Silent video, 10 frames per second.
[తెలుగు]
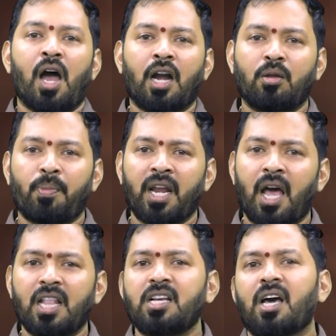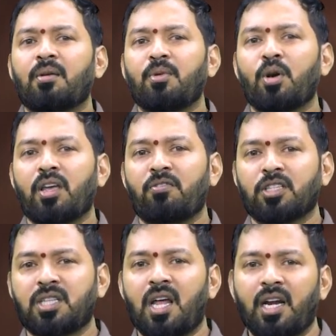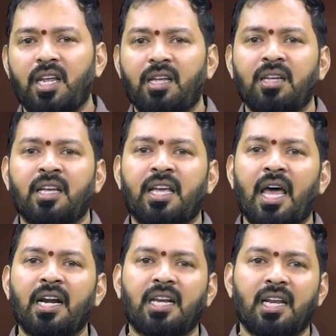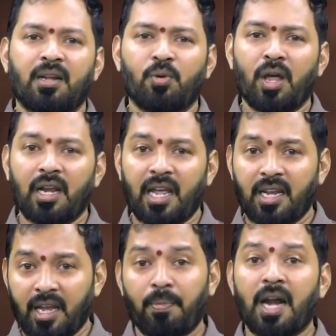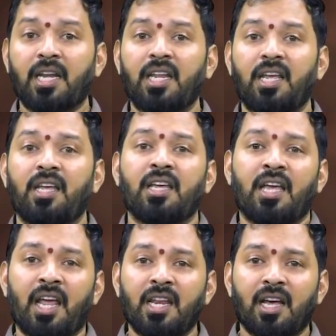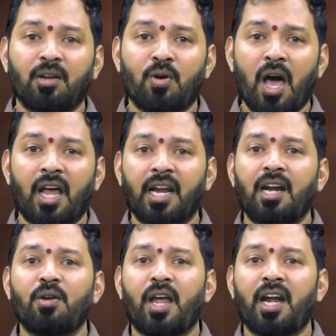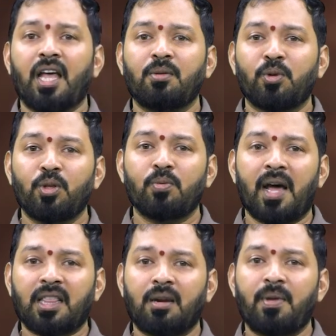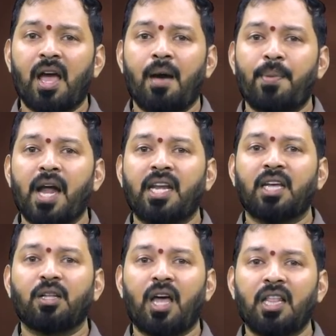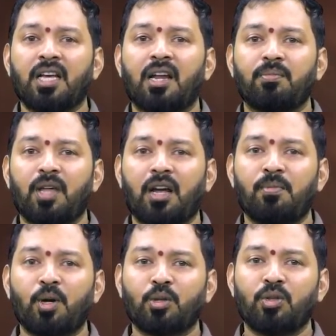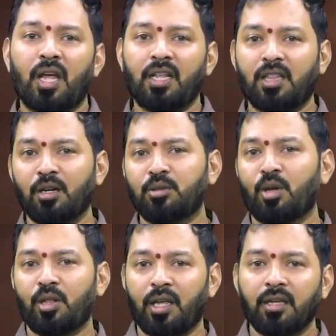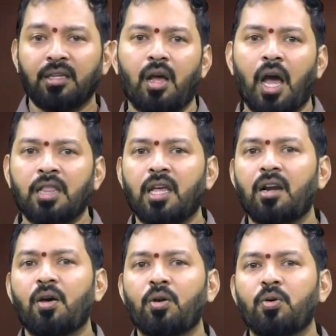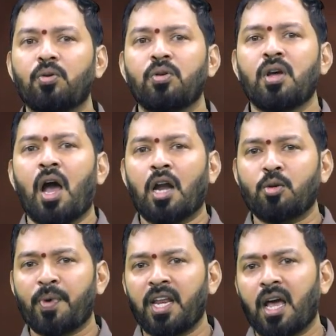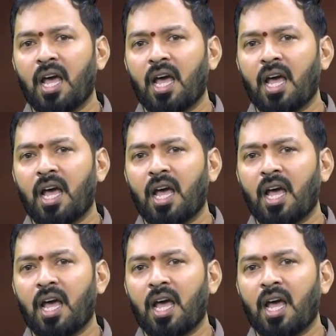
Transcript: అటుపైన అధికారంలోకి వస్తారని గ్యారంటీ కూడా లేని పార్టీని ఎన్నికలకు ఆరేళ్లు ఏడాది ముందు మాత్రమే ఆ పార్టీకి అధికారం దక్కబోతుందని తెలుస్తోంది అందరిలోనూ అటుపైన